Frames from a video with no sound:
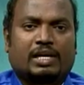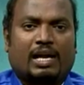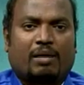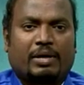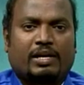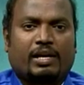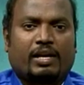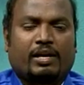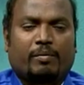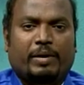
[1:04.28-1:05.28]
జిల్లా మట్టిని
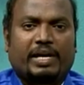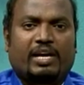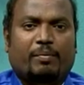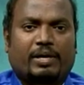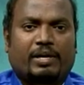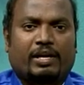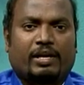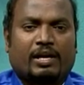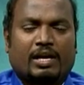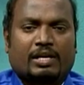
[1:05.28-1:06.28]
పిడికిట పట్టి
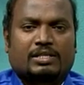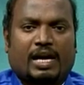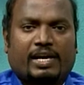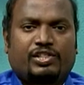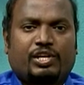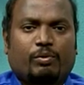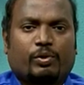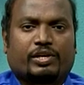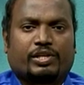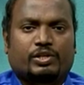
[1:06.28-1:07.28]

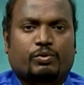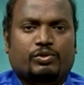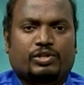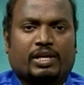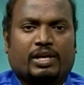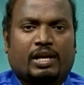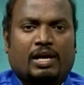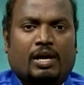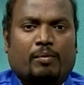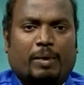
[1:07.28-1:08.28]
సాహిత్యంలోకి తీసుకొచ్చి
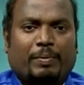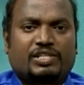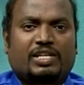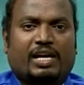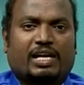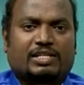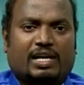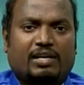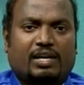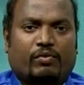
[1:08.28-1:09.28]
ప్రపంచానికి
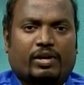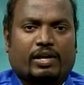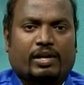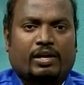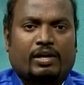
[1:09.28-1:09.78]
చాటినటువంటి